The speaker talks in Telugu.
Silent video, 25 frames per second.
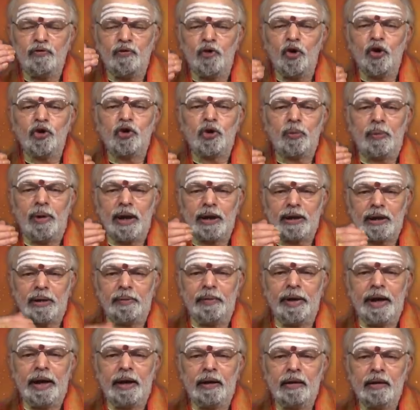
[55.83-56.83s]
ఫోర్త్
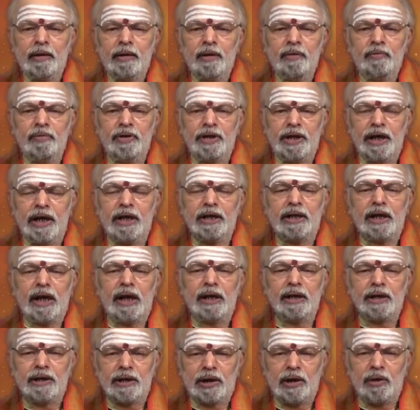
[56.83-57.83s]
మాత్రమే విజయం
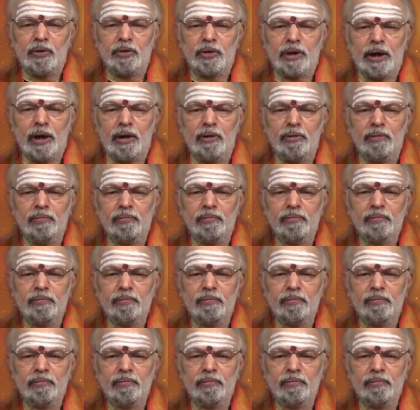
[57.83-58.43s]
సాధించగలుగుతారు